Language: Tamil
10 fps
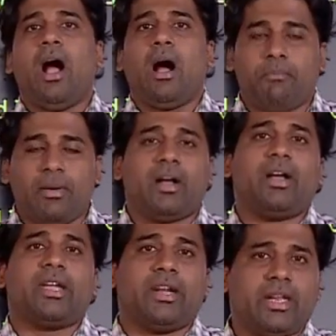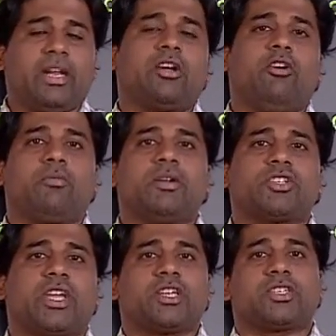அப்போ இந்தியன் கவர்மெண்ட்
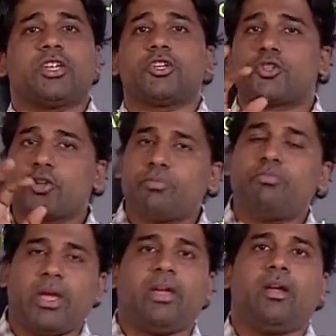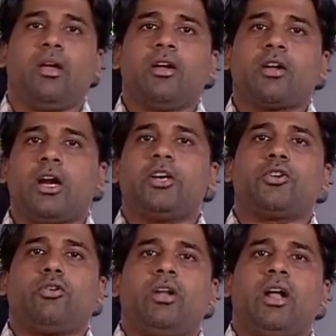சேஸ் இட் ஷுட் பி
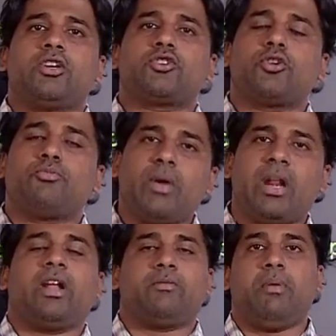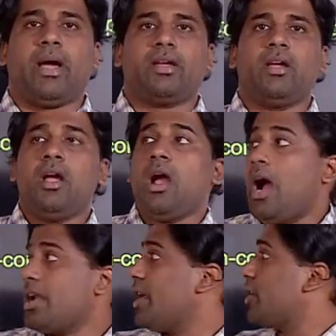கண்ட்ரோல் அண்ட் ஷுட் பி லெட் பை
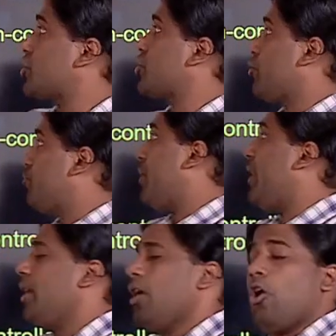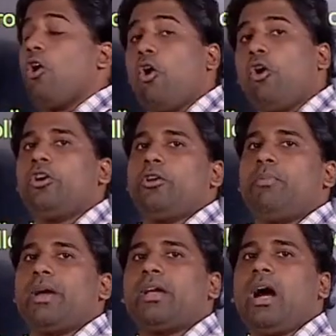அண்ட் இட் ஷுட் பி ஓன்ட்
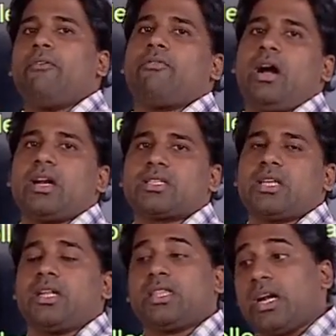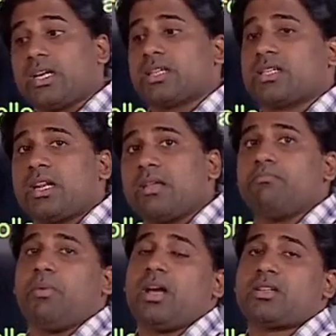பை ஆப்கானிஸ்தான் தட் இஸ் அன்
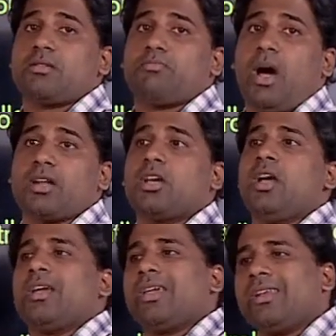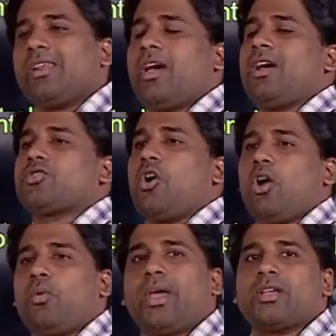இம்பார்ட்டன்ட் பார்ட் இந்தியா இஸ்
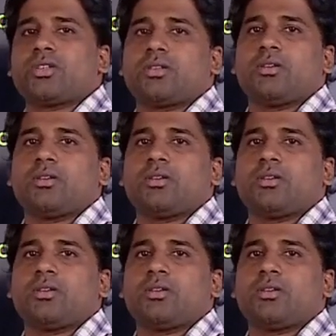ஆல்வேஸ்